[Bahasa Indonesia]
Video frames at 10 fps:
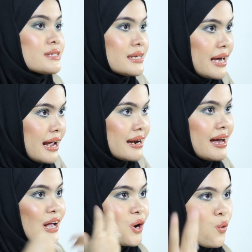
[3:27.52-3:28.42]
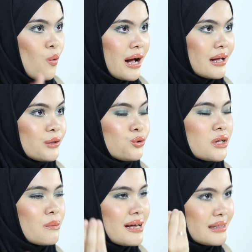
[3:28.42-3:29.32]
oksigen dari luar
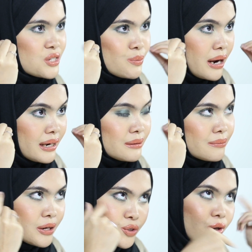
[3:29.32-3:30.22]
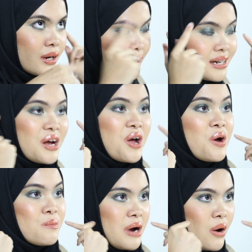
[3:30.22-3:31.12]
itu terbatas banget masuk ke
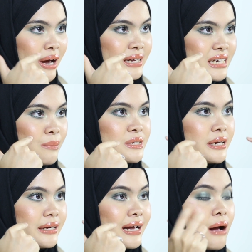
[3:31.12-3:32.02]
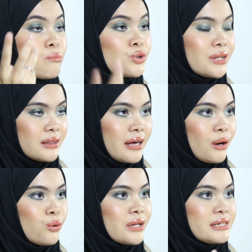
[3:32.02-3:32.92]
bawa hijab jadinya rambut
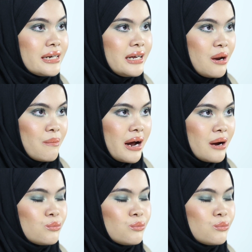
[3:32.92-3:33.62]
kita ikutan jadi lemah